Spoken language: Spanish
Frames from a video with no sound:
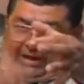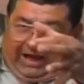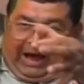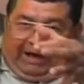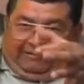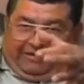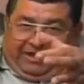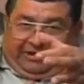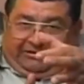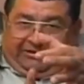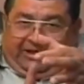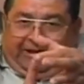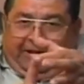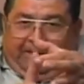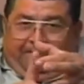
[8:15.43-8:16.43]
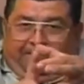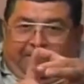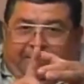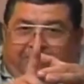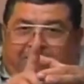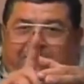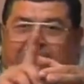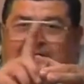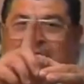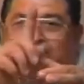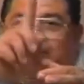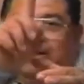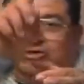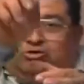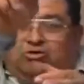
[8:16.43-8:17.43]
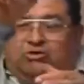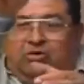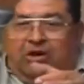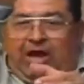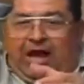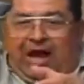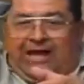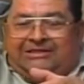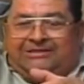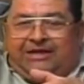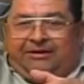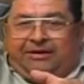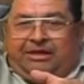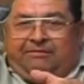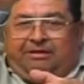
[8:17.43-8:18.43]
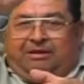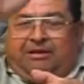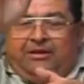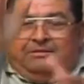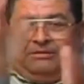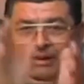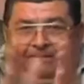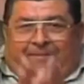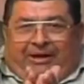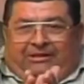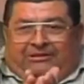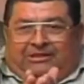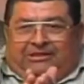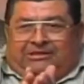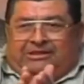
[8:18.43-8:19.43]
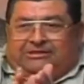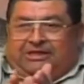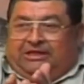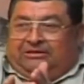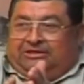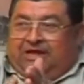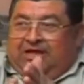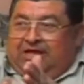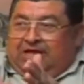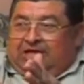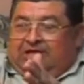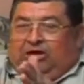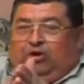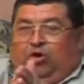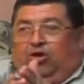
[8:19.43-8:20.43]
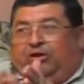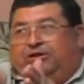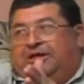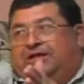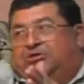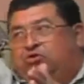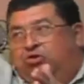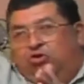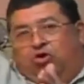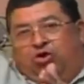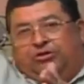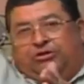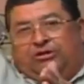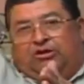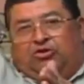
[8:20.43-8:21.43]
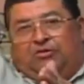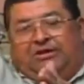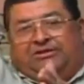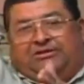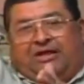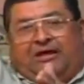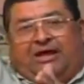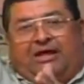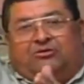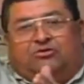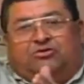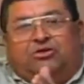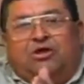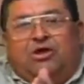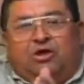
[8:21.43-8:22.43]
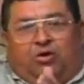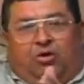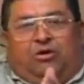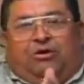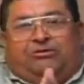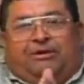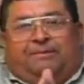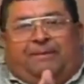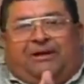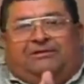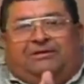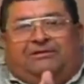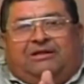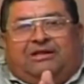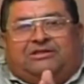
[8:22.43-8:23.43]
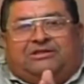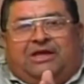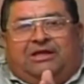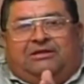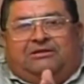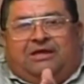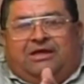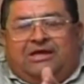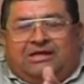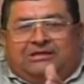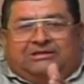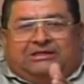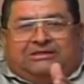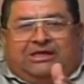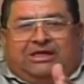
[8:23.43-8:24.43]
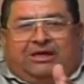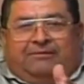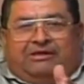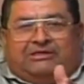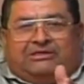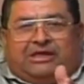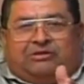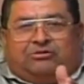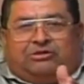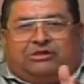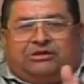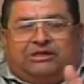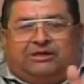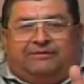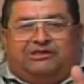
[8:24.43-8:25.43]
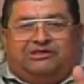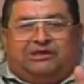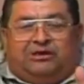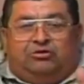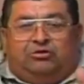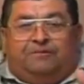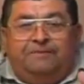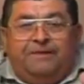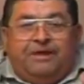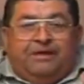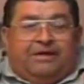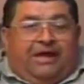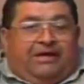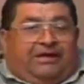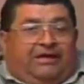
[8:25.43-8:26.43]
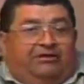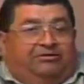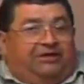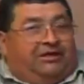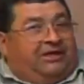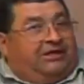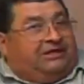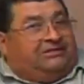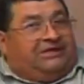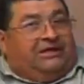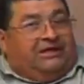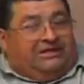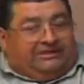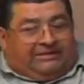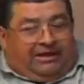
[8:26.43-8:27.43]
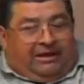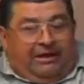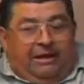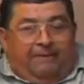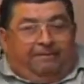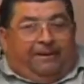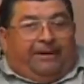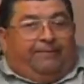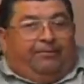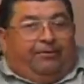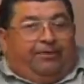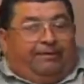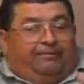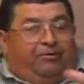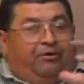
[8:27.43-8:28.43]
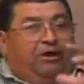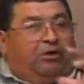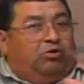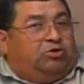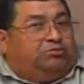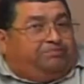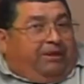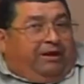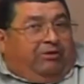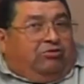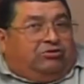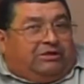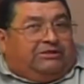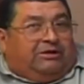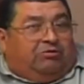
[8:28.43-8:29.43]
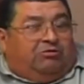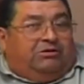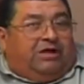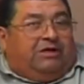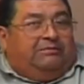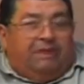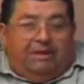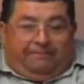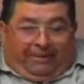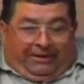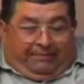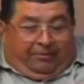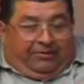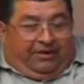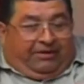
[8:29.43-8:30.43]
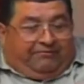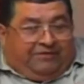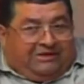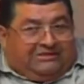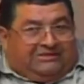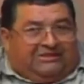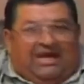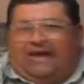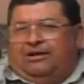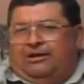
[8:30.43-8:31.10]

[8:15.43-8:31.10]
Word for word: abierta permite el paso hacia arriba de parte de ese aceite y corta, hace un corte de 90 grados con la otra parte del aceite. Se sigue avanzando, se sigue avanzando y hay gente que ya está lista para poder poner los pernos de seguridad, para poder afianzar